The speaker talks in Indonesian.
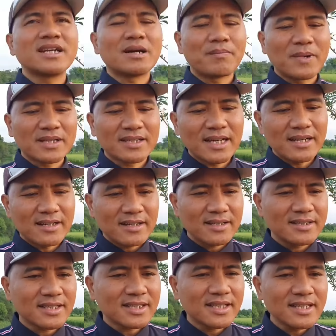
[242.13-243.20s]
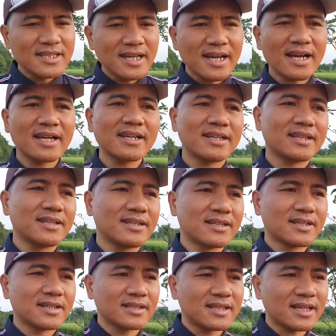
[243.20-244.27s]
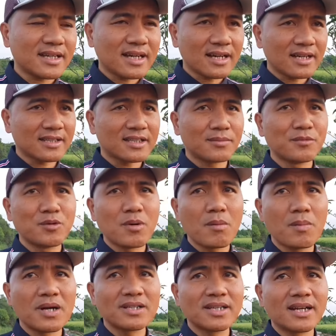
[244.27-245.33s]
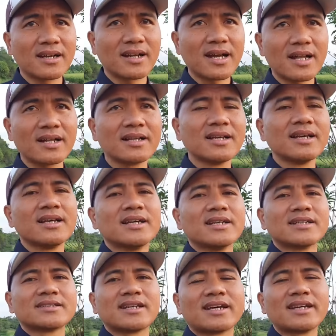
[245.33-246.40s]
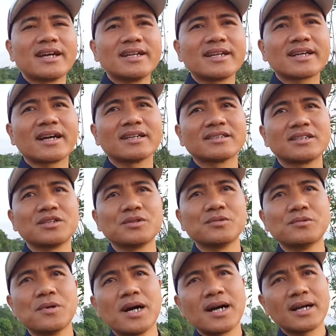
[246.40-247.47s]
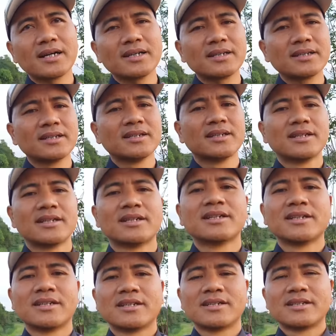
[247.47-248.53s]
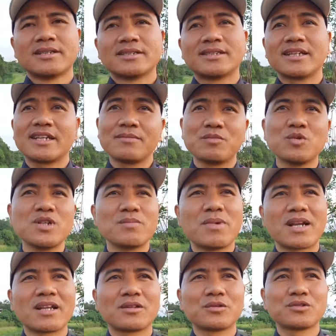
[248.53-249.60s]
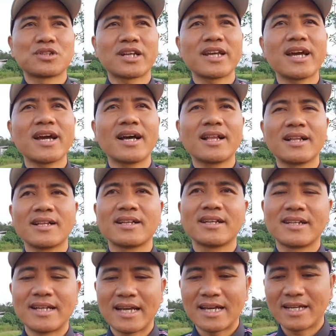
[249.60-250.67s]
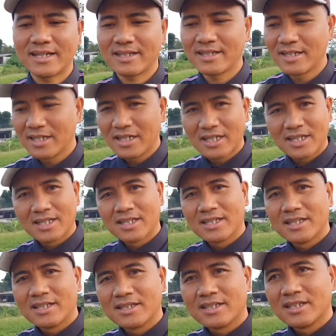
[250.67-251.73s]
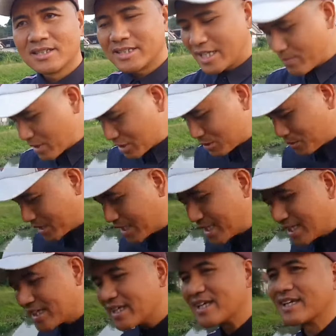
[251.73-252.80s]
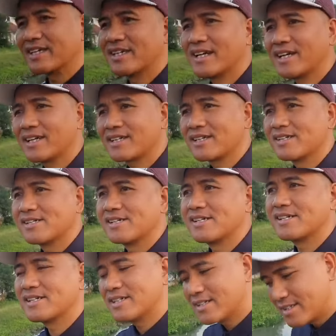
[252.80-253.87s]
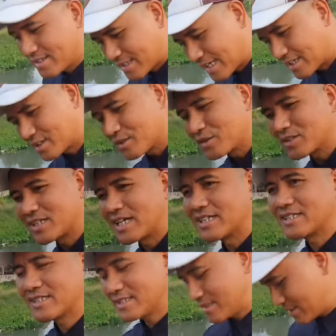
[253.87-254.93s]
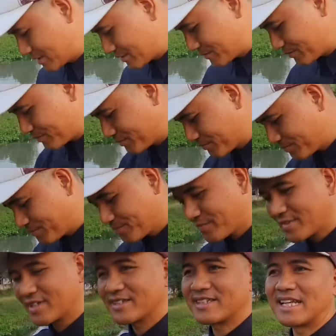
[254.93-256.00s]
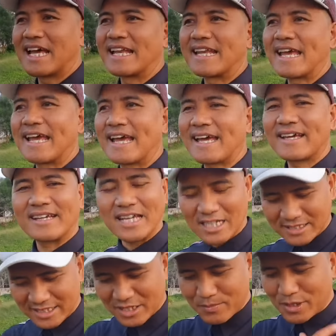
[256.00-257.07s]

Mendapatkan rejekinya uh, ketika ketemu Bapak Jenderal, saya dikasih uang 1.500 real. Nah, saya masukin ya, ya ke kantong tas celana, nggak saya